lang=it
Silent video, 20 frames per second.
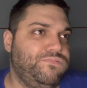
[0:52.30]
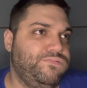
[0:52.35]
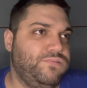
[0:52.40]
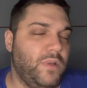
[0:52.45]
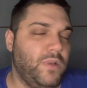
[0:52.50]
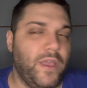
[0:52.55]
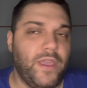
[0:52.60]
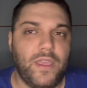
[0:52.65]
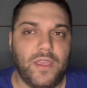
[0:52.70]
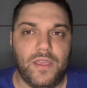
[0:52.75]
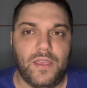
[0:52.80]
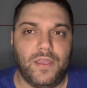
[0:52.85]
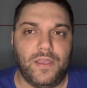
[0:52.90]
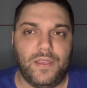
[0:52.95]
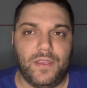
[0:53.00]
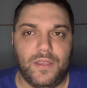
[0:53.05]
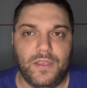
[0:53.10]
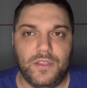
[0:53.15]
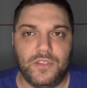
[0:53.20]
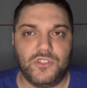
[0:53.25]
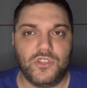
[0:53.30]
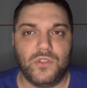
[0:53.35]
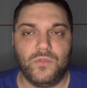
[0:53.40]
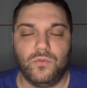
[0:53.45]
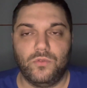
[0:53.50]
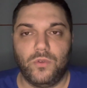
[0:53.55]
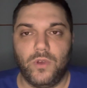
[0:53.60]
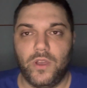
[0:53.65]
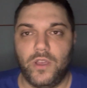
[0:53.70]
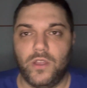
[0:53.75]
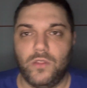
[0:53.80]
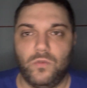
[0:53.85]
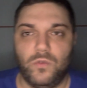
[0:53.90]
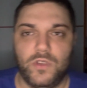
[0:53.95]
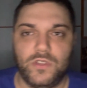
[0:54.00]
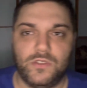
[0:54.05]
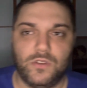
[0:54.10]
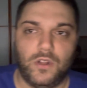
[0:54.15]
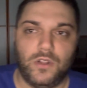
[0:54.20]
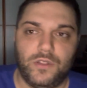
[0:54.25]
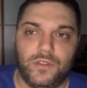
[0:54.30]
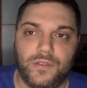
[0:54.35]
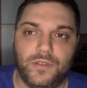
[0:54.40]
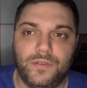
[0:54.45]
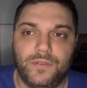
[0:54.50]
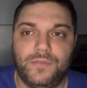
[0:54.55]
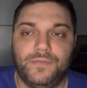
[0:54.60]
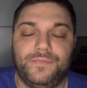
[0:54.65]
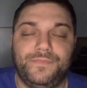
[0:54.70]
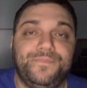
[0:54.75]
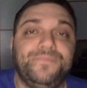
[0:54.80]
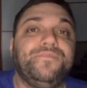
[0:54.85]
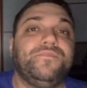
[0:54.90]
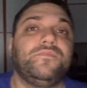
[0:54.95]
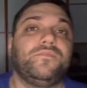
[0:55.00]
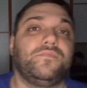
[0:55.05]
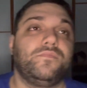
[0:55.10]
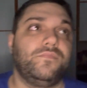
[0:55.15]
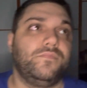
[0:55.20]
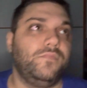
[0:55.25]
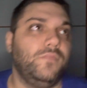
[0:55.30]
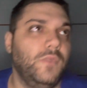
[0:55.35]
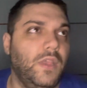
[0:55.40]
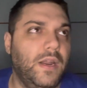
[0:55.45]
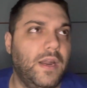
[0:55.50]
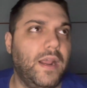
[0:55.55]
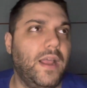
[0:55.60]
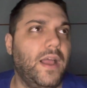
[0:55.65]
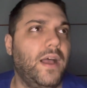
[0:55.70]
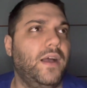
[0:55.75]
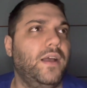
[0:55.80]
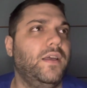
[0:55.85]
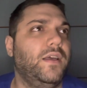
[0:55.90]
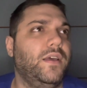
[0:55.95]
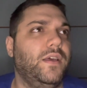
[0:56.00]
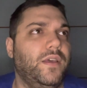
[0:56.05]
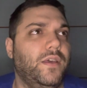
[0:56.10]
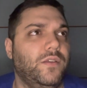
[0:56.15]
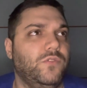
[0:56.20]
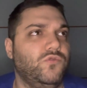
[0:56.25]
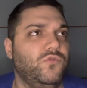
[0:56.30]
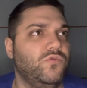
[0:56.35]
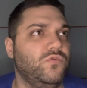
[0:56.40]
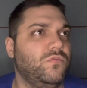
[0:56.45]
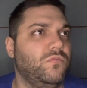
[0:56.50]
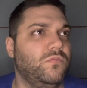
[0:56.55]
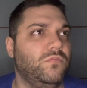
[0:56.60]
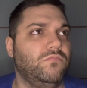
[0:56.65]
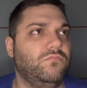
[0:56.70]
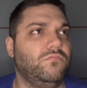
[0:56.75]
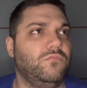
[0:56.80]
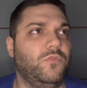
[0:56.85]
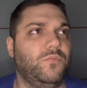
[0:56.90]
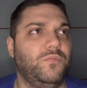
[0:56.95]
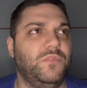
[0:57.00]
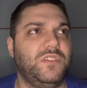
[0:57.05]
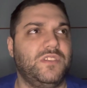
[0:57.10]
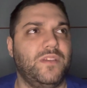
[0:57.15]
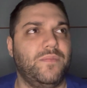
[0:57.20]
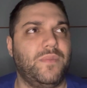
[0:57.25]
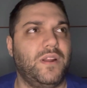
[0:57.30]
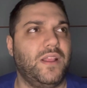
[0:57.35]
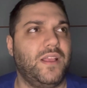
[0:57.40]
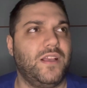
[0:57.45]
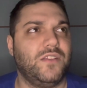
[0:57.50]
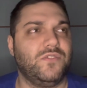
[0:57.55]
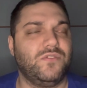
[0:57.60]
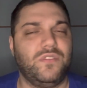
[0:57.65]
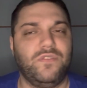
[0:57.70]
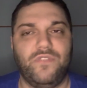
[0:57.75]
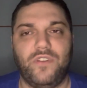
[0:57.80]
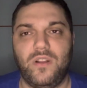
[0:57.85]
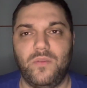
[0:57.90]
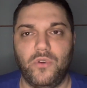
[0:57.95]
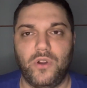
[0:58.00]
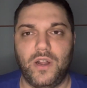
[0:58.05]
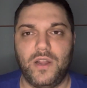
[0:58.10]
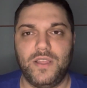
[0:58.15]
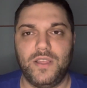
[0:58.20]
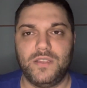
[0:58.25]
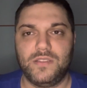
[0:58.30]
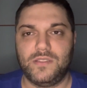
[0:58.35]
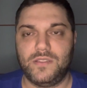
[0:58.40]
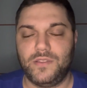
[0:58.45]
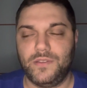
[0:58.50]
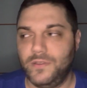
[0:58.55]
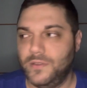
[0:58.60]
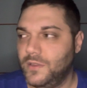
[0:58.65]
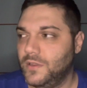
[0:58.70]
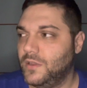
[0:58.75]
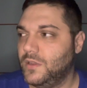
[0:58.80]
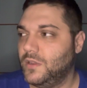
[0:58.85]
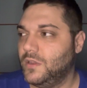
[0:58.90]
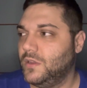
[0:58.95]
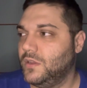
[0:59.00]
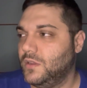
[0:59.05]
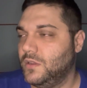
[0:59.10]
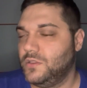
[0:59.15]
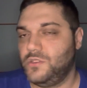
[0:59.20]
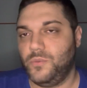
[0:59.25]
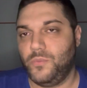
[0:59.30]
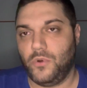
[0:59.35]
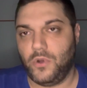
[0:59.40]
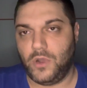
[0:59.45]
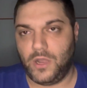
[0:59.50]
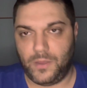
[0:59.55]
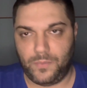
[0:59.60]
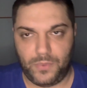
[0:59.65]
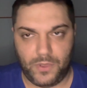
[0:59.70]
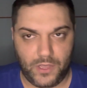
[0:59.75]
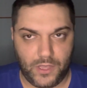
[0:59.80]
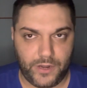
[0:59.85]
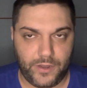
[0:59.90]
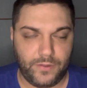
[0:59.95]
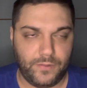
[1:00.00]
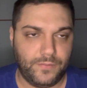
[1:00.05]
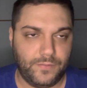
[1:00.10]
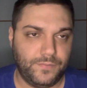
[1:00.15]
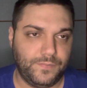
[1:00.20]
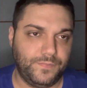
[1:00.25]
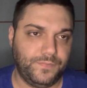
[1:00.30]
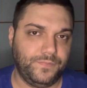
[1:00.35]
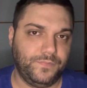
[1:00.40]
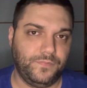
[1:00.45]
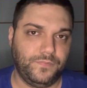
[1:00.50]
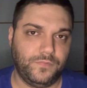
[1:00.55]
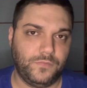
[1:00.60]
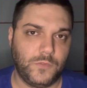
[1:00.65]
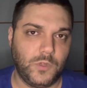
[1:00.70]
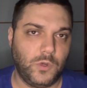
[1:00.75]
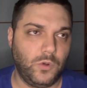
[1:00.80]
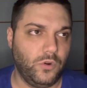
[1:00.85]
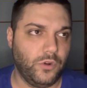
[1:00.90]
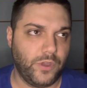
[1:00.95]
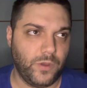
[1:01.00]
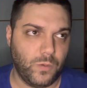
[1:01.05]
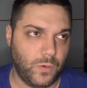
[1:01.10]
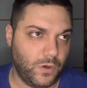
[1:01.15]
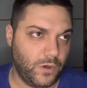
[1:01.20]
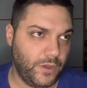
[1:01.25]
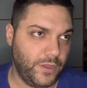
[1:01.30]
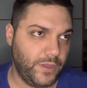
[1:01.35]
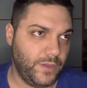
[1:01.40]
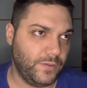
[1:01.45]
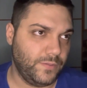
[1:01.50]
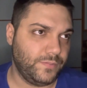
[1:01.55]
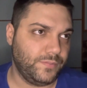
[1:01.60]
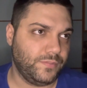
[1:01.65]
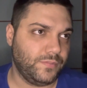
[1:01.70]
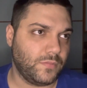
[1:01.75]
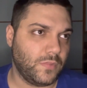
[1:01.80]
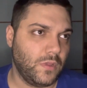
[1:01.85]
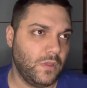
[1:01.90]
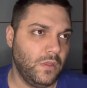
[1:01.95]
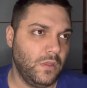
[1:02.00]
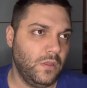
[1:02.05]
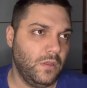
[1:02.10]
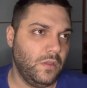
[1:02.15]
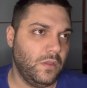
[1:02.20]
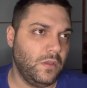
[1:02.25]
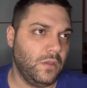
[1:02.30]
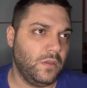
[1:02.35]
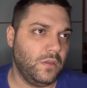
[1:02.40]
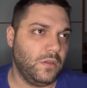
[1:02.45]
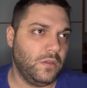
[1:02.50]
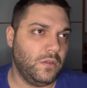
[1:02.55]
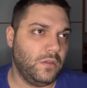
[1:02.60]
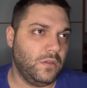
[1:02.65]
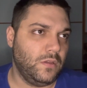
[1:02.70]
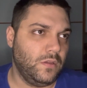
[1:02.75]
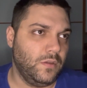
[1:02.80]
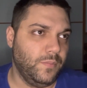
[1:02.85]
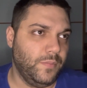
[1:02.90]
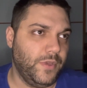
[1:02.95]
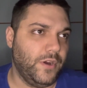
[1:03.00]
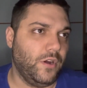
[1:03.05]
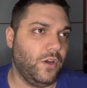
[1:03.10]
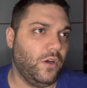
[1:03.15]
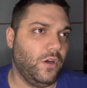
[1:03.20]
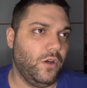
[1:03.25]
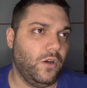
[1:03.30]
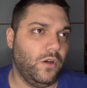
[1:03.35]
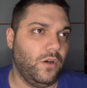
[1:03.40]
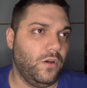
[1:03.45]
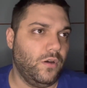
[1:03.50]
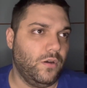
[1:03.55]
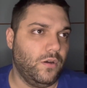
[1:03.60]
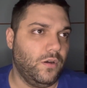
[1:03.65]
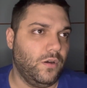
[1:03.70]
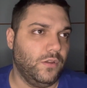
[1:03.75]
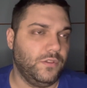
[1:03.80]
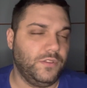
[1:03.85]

hai ceduto anche tu i soldi raga eh, non mi sembra il caso di fare i moralisti si può capire quello che vuoi, però